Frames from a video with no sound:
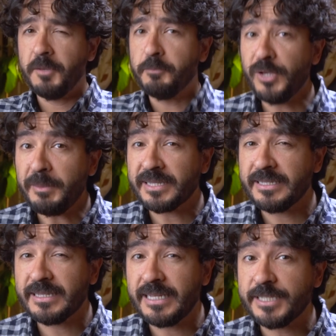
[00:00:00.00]
Voy a
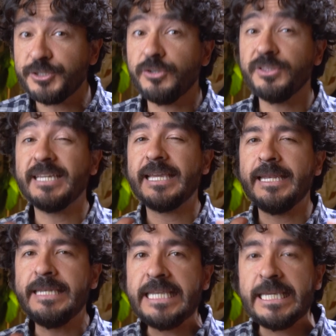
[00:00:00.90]
partir del hecho de que
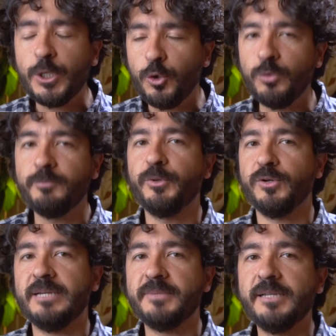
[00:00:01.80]
ningún
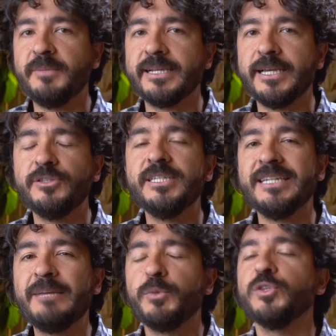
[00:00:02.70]
programa del mercado tiene
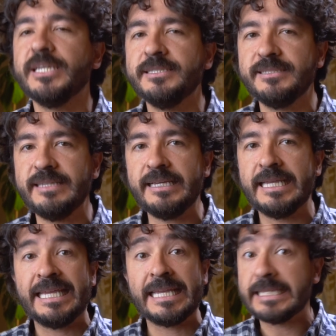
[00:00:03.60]
la potencia
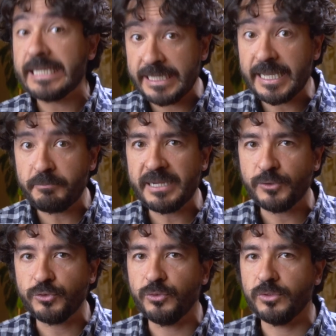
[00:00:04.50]
que tenía
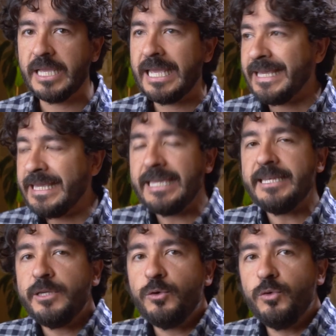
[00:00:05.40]
Panotour y que
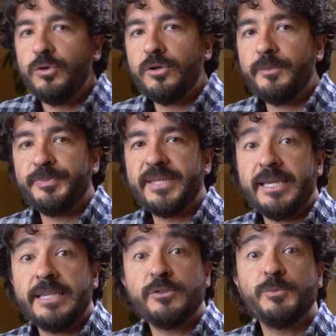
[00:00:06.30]
ninguno
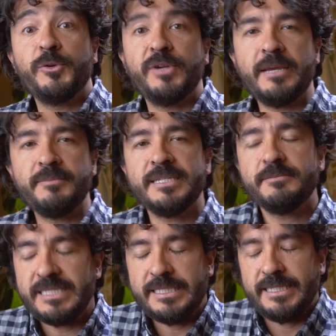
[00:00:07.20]
de estos programas
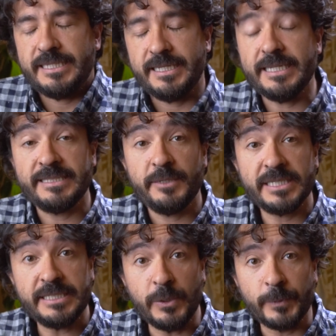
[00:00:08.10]
me llena este
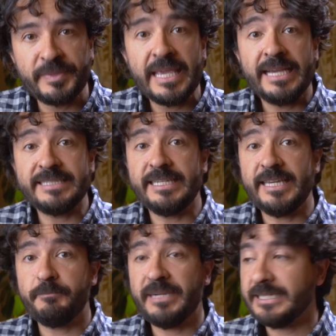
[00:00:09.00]
vacío. Así
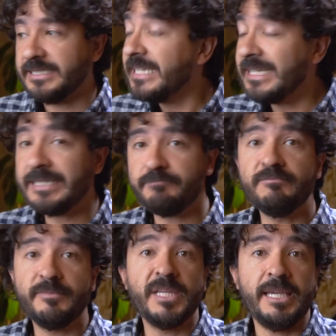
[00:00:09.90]
que para ser
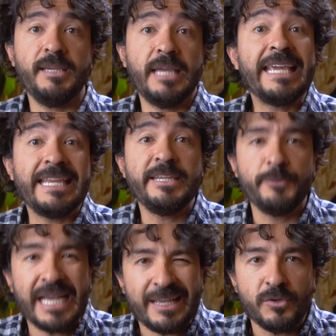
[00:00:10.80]
eh,
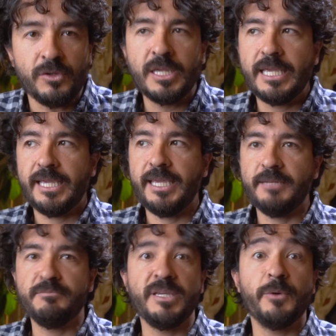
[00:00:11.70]
equilibrado
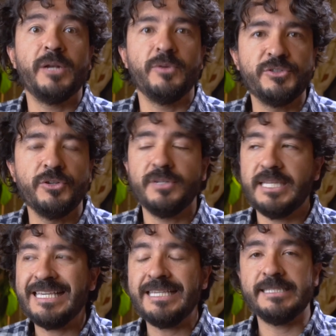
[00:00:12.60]
en mi evaluación
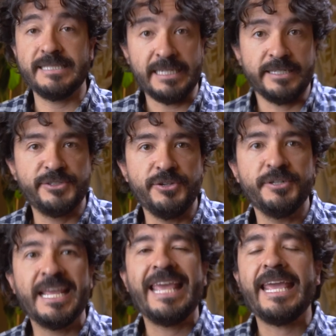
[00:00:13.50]
y
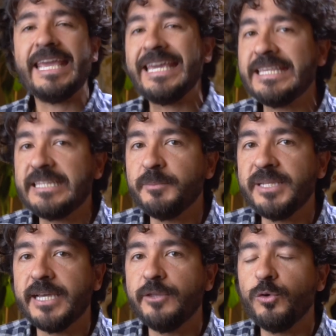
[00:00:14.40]
selección, he
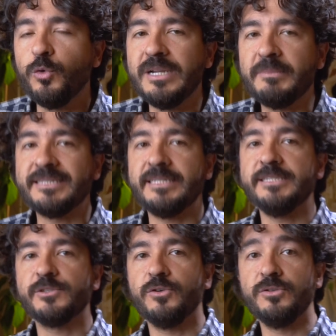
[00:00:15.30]
determinado una
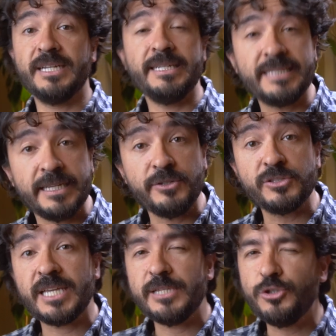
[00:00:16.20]
matriz con
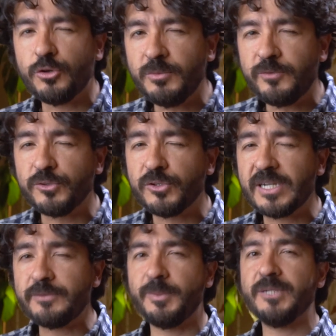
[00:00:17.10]
criterios que yo como
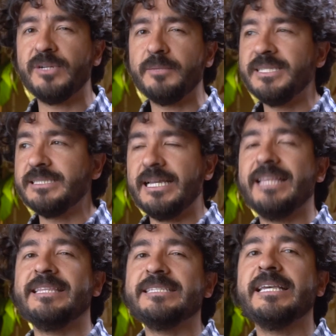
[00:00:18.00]
fotógrafo panoramista
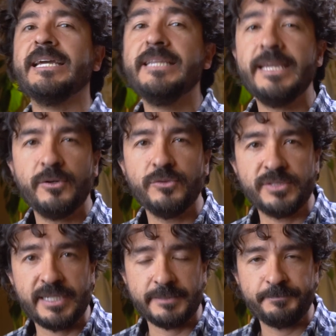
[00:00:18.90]
desearía
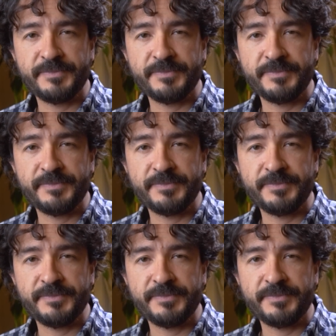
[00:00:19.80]
encontrar.